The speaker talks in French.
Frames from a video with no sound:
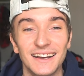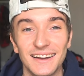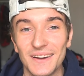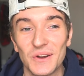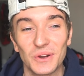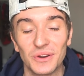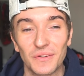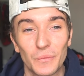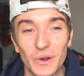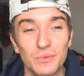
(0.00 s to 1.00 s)

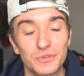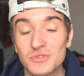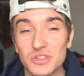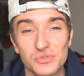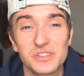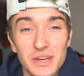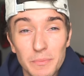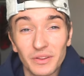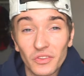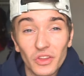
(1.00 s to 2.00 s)
vraiment la bouffe aux États-Unis elle est
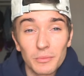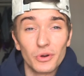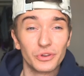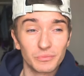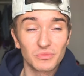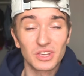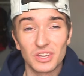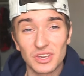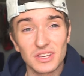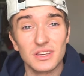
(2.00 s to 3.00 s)
pas très bonne
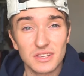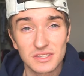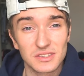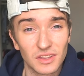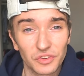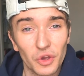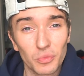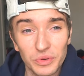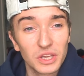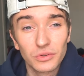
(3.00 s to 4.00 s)
et c'est très très
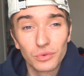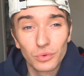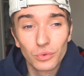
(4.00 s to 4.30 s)
compliqué de,